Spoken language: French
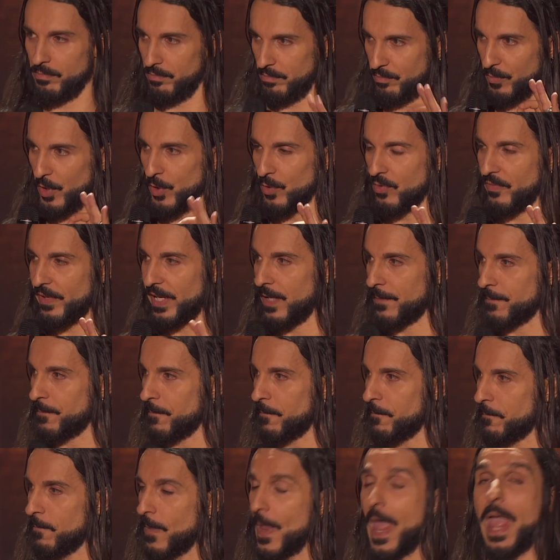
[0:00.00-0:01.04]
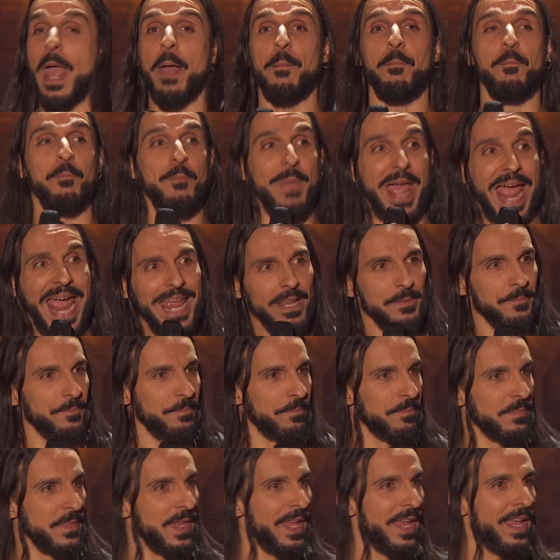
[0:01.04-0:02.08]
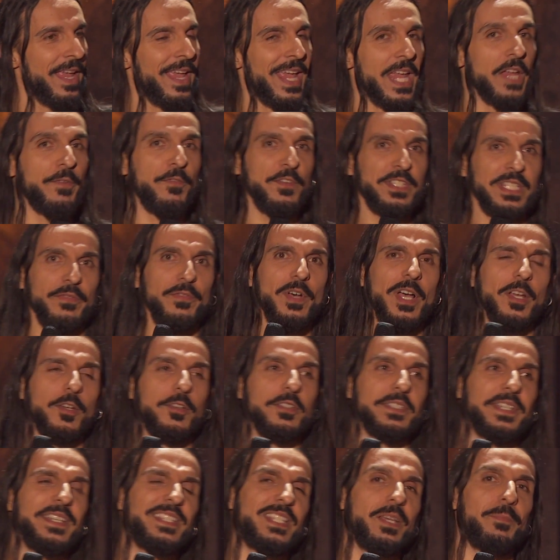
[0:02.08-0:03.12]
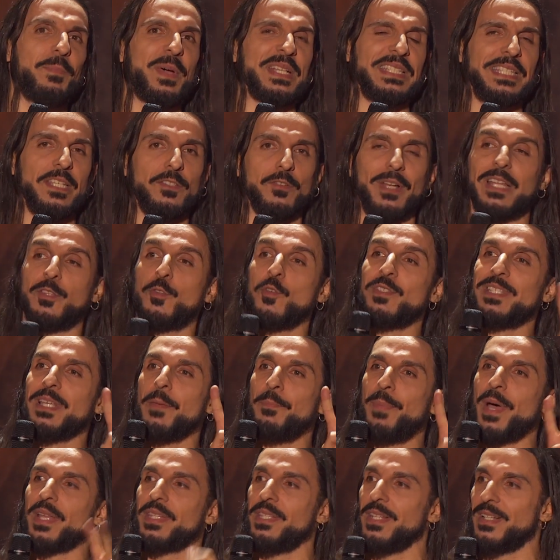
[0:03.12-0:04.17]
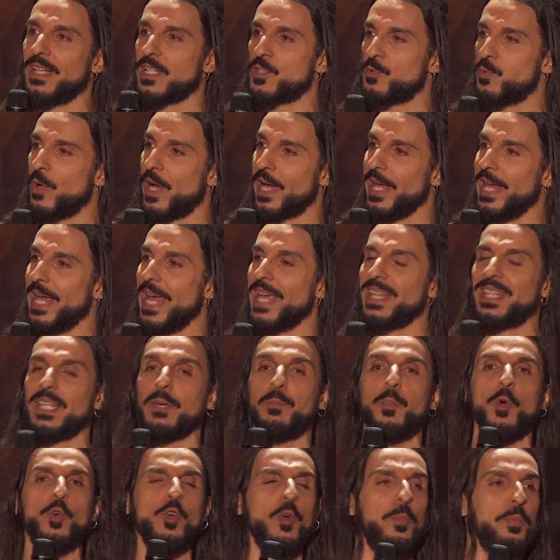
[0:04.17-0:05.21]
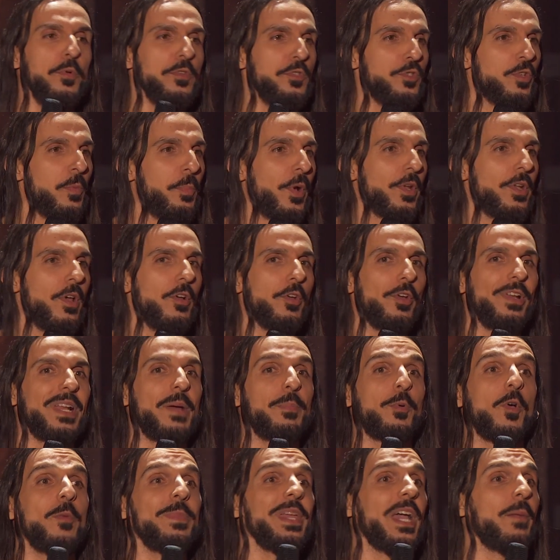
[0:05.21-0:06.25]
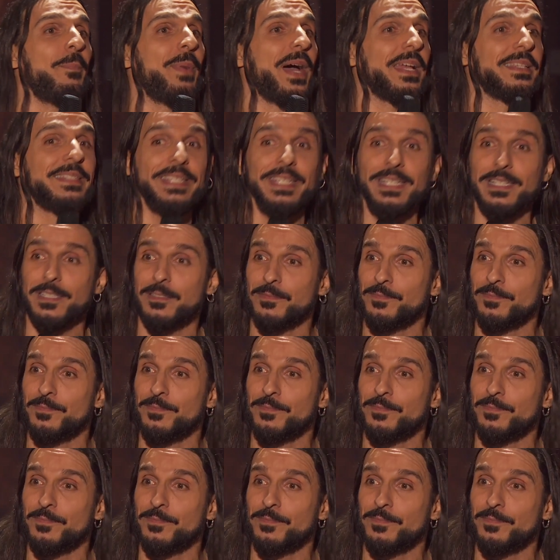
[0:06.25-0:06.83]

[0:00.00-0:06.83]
Bonne nouvelle. Mais il faut savoir que ce qui s'est passé dans la deuxième partie de la soirée était beaucoup plus surprenant que la première partie.